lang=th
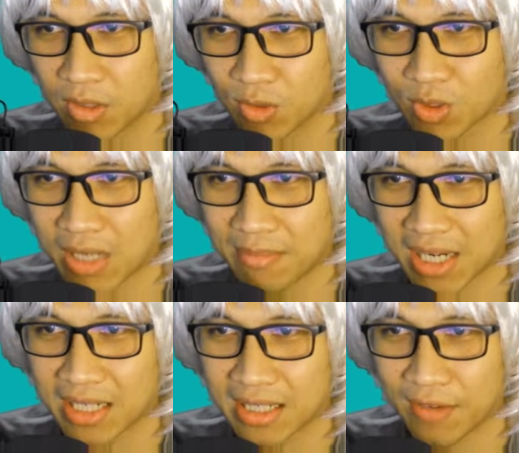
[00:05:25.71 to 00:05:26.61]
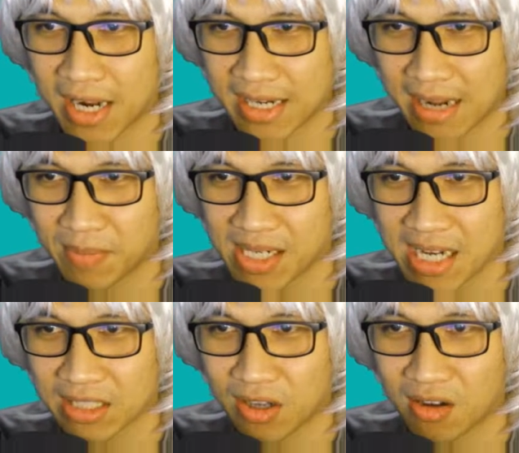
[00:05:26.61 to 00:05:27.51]
ลงตรงกลางเหมือนกันแต่ว่าดันไปเลื
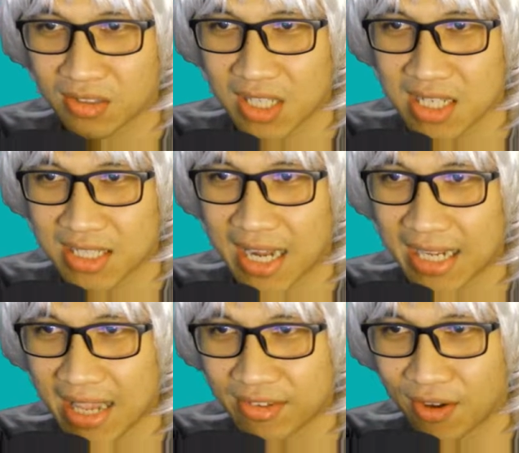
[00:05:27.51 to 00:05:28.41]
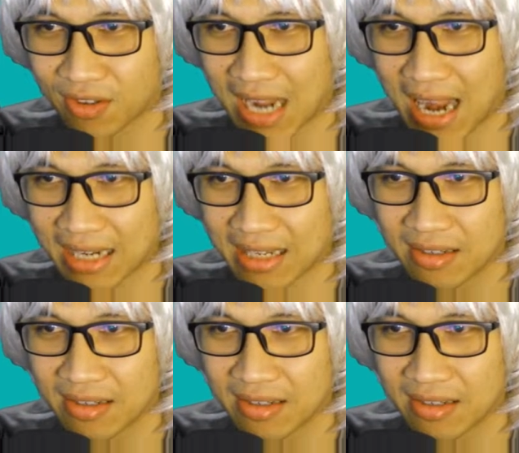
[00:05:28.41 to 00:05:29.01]
อกช่องที่ชนะแค่ 2 ทางนะ